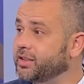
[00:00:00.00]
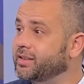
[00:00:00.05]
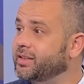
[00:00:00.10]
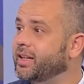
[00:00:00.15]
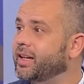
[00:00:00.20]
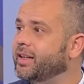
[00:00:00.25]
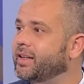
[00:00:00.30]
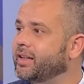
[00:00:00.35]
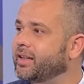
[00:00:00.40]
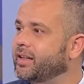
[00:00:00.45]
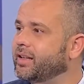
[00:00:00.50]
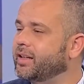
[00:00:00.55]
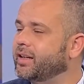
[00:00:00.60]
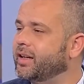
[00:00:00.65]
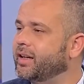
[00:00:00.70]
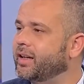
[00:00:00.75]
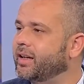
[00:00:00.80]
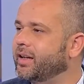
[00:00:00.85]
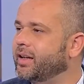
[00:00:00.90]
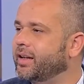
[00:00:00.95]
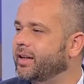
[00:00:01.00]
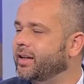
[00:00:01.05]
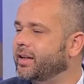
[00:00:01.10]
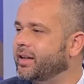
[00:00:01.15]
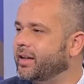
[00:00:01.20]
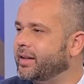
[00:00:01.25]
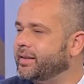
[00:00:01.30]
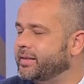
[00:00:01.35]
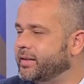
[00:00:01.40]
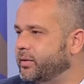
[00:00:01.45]
está aí é,
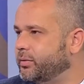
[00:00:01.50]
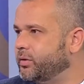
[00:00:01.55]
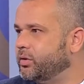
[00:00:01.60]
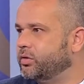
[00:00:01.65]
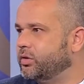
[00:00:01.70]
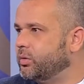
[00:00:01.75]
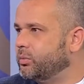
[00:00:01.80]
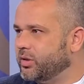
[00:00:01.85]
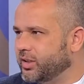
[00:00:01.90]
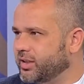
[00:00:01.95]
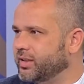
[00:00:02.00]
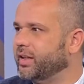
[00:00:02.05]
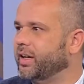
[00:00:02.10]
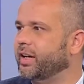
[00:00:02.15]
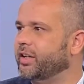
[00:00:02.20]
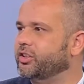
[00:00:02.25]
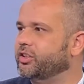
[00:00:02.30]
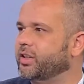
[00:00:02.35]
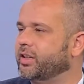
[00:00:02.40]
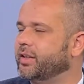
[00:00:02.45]
a serviço da humanidade.